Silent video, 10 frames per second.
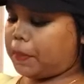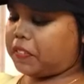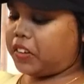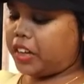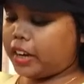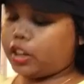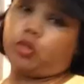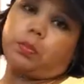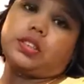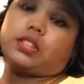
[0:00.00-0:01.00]
அப்புறம் த்ரீ
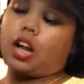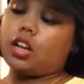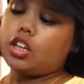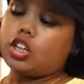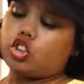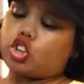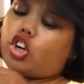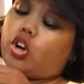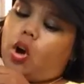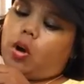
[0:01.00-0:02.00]
ஹண்ட்ரட் ருபீஸ் தான் ஸோ
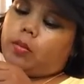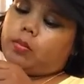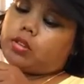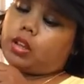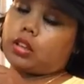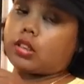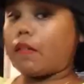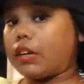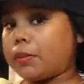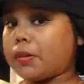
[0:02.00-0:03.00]

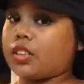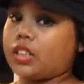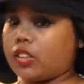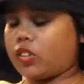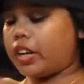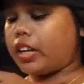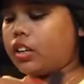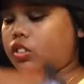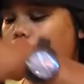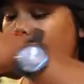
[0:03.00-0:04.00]
செவன்ட்டி பர்சன்டேஜ் கிட்ட
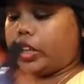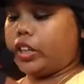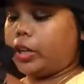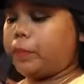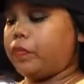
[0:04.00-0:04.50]
டிஸ்கவுண்ட் இது